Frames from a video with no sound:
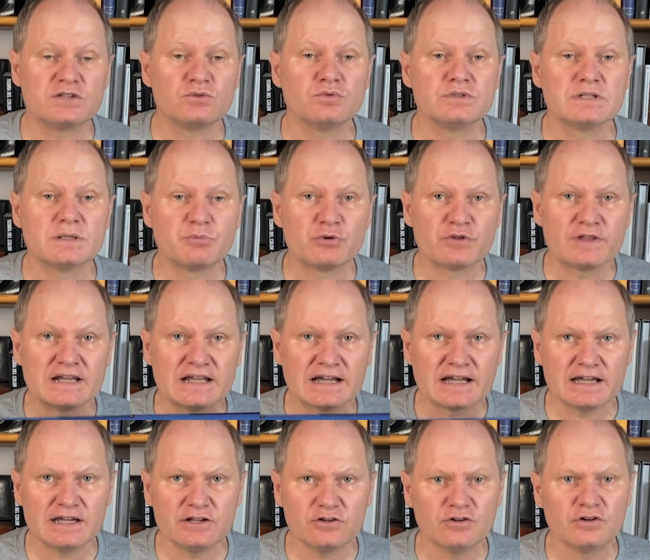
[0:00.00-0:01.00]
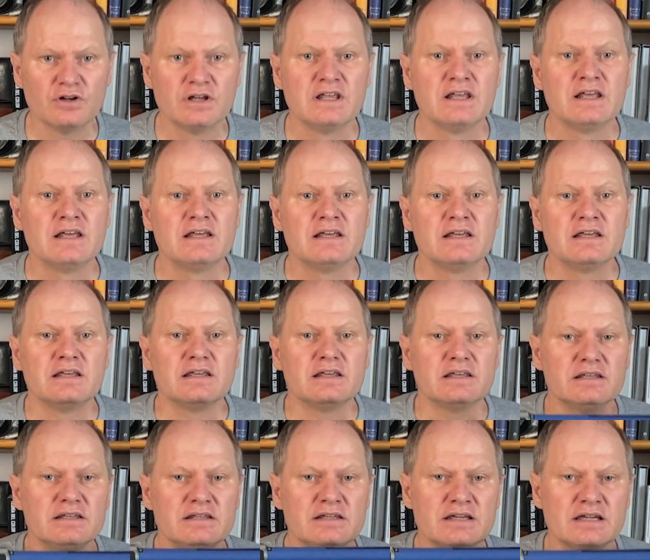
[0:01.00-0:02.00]
un trípode ligero
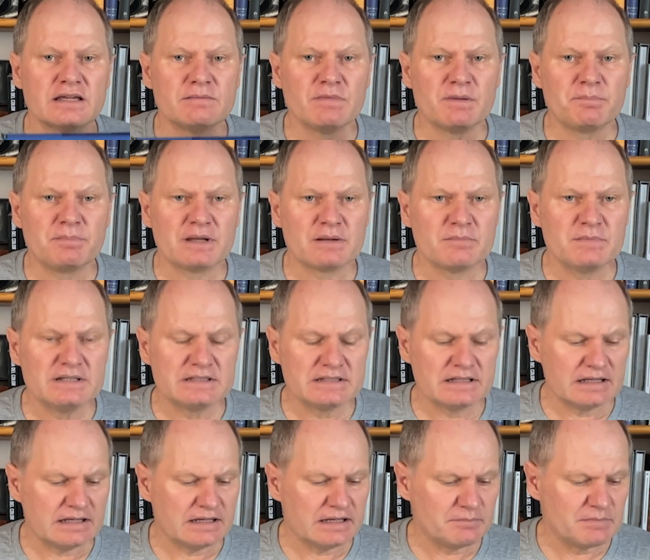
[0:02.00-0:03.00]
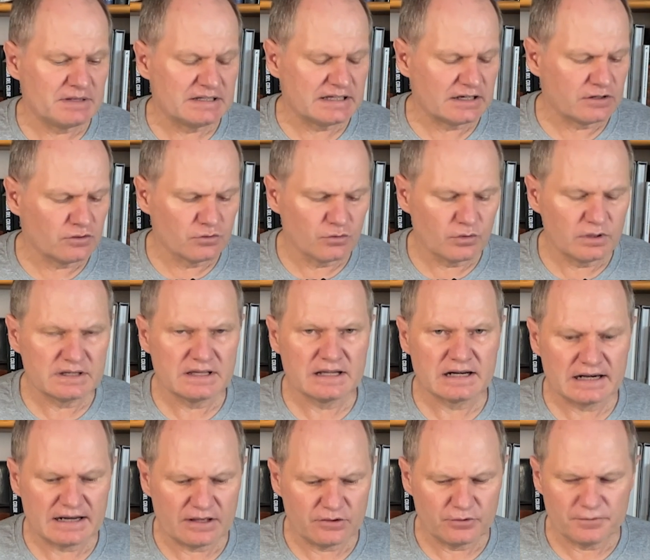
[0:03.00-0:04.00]
y que me permita meterlo en cualquier
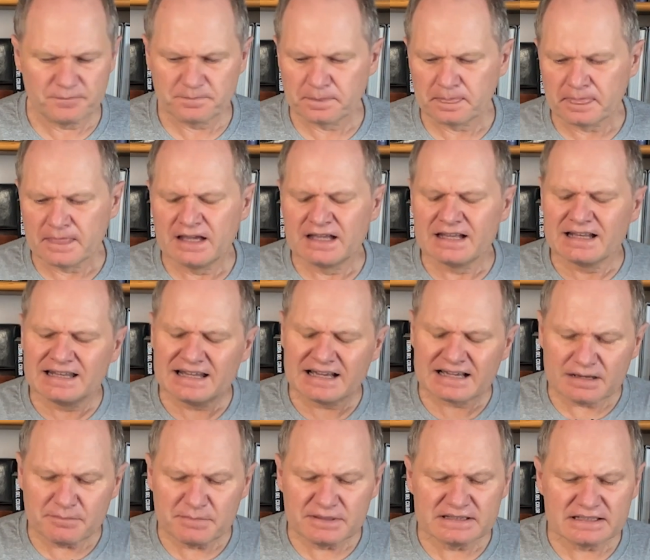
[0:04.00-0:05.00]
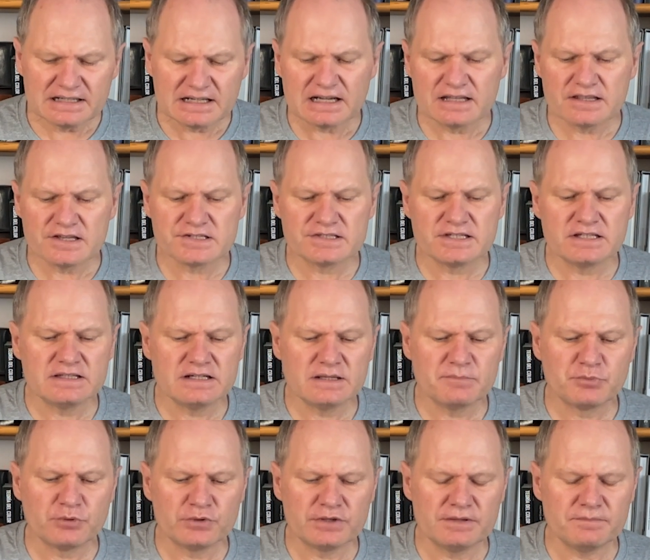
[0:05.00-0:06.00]
lado. La gran ventaja de este
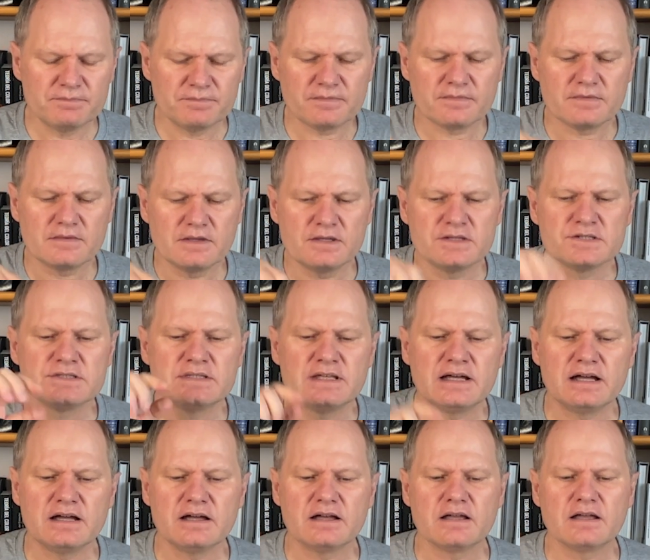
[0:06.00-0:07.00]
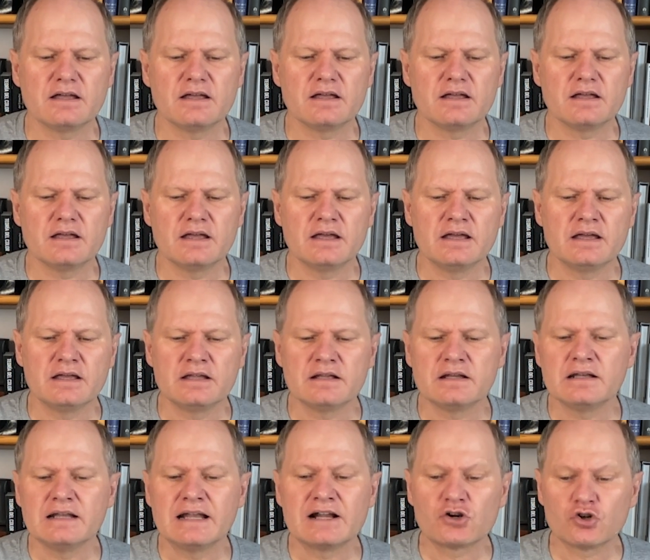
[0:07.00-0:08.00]
trípode está
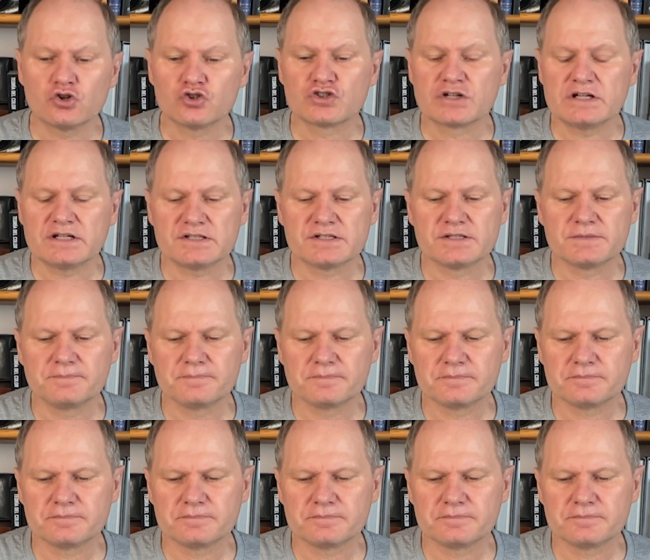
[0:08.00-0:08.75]
en las roscas.